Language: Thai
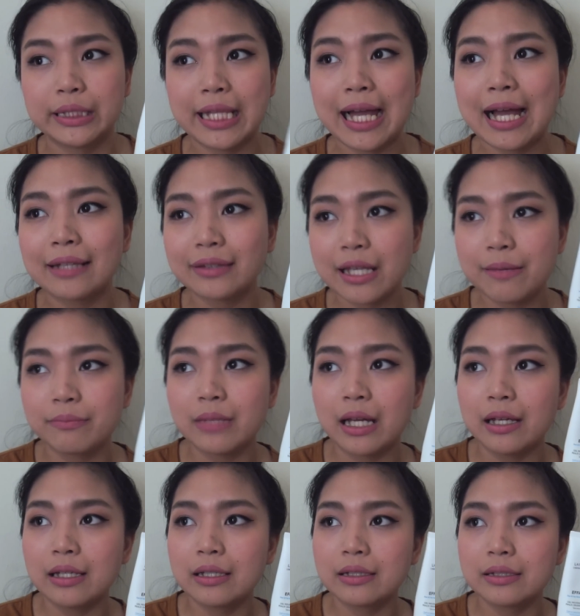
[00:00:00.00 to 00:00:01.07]
ราคาเต็ม
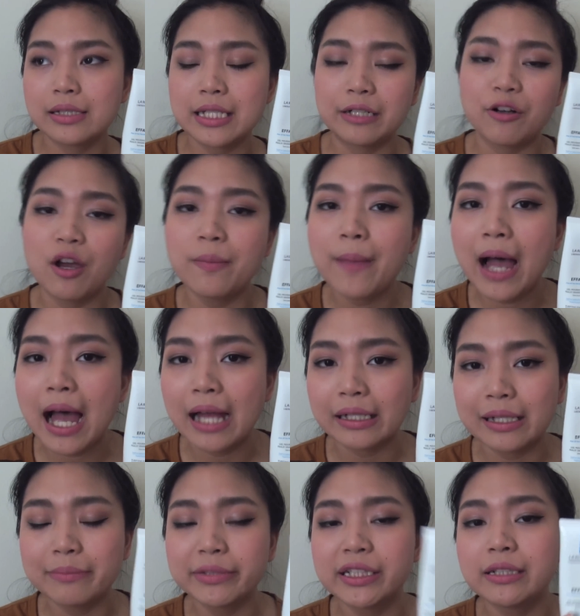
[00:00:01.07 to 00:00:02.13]
อะ700บาท
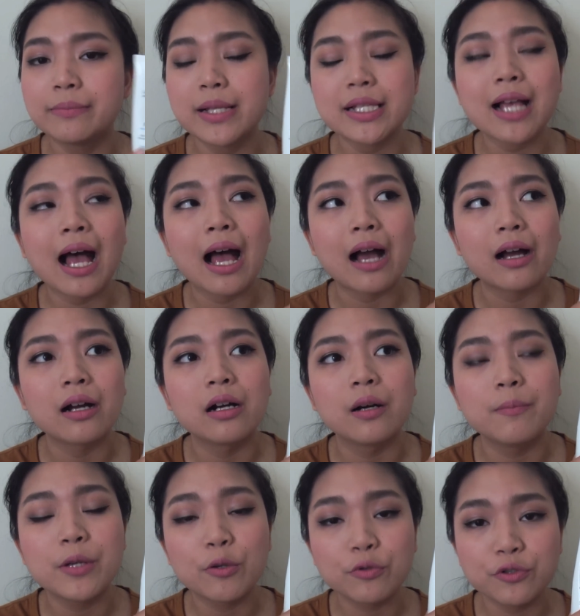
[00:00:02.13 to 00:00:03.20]
แกมซื้อมาจากเอ่
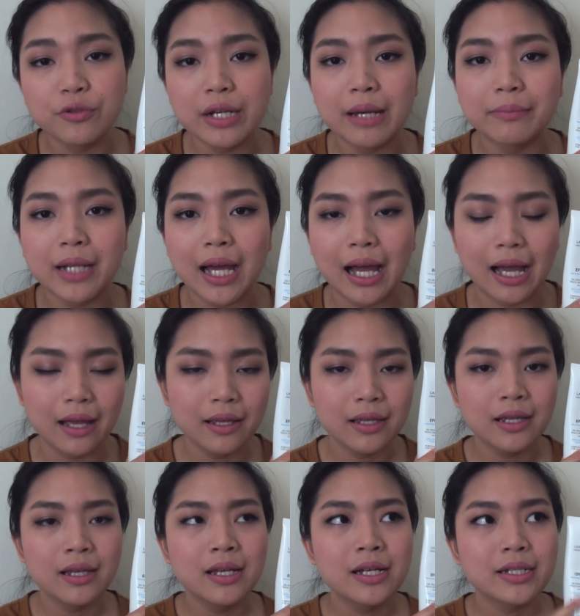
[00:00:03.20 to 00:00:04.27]
อบิวเทียมนะคะ
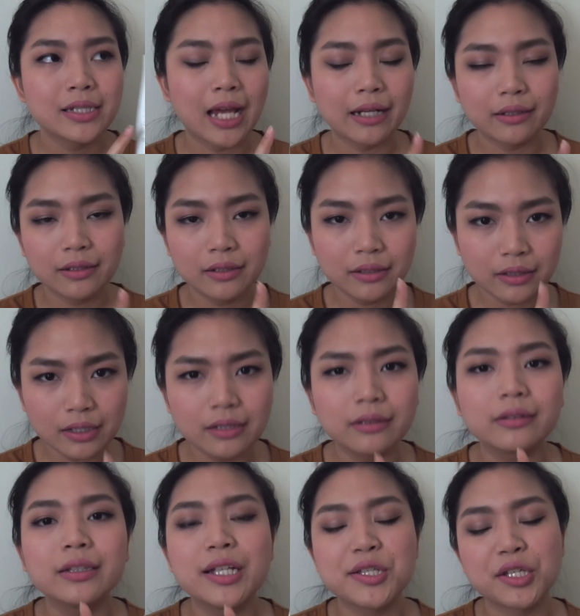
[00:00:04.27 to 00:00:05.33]
ชั้น
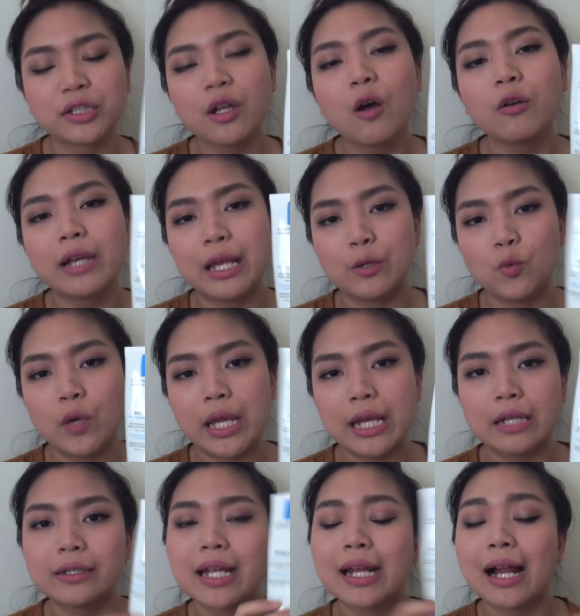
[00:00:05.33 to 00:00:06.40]
1 Digital Gateway
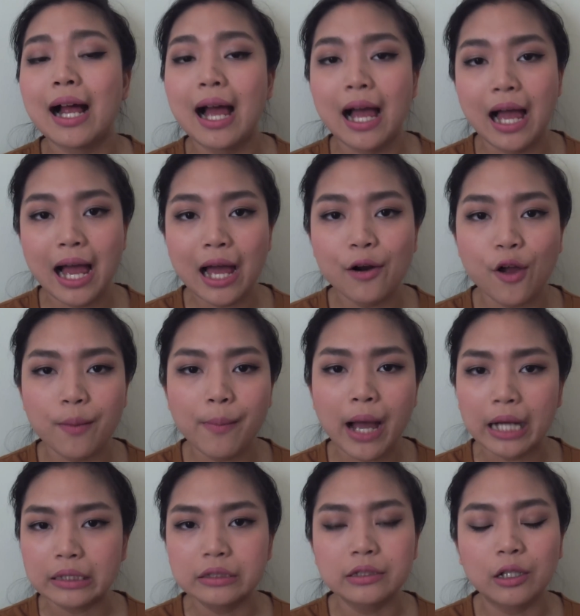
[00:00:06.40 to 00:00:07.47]
ในราคา500
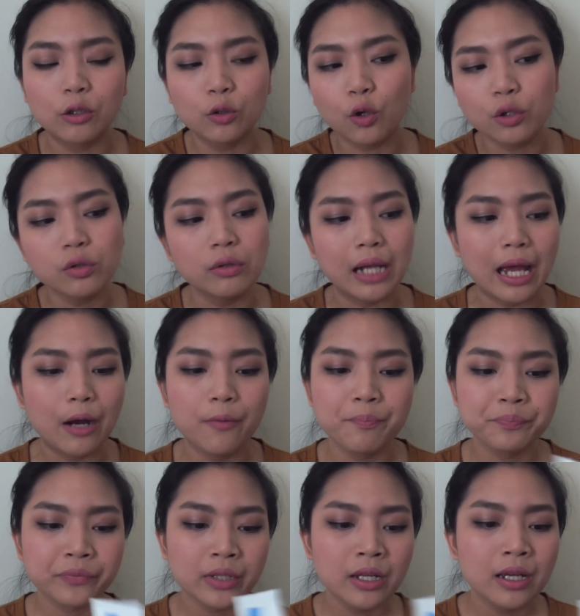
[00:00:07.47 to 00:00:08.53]
บาทคือเขาลดอยู่แล้ว
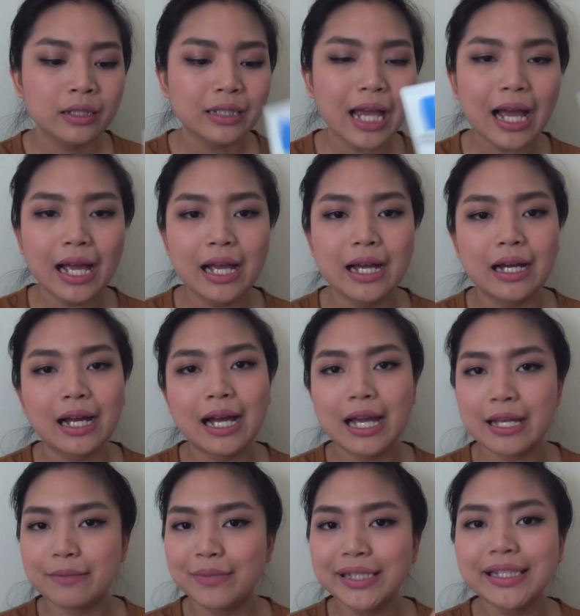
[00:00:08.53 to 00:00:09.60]
ถ้าใคร
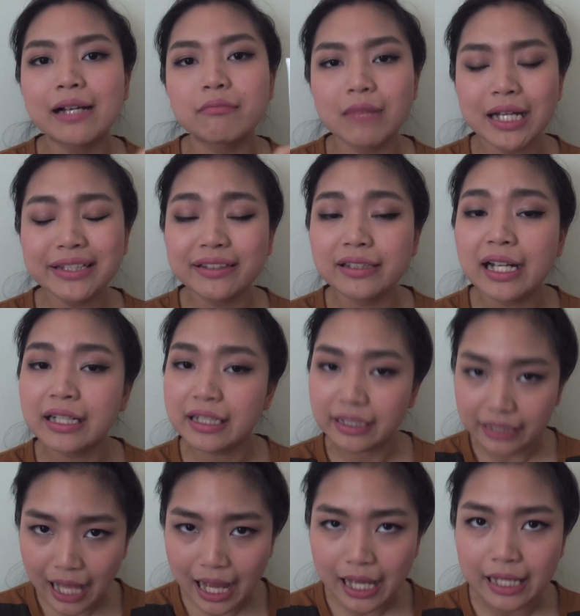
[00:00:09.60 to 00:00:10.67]
ไม่สามารถซื้ออัน
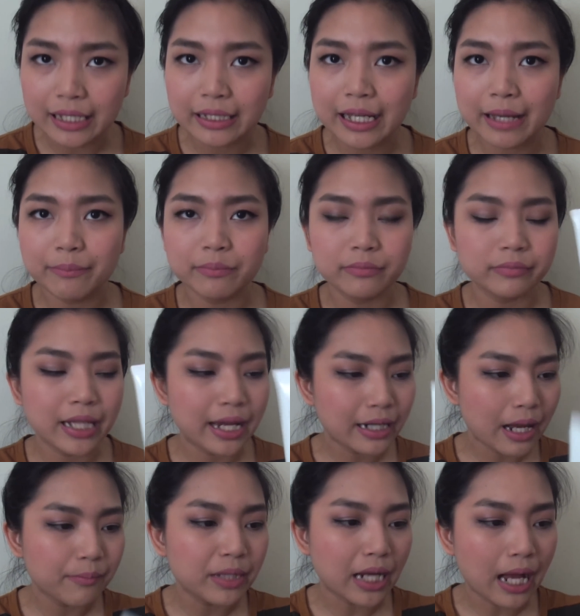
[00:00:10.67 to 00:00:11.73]
นี้ได้ แกมแนะ
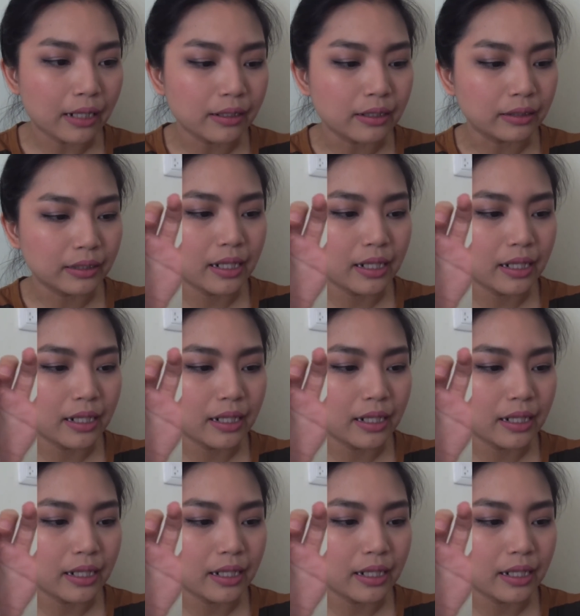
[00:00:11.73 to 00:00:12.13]
นำอีกอันหนึ่ง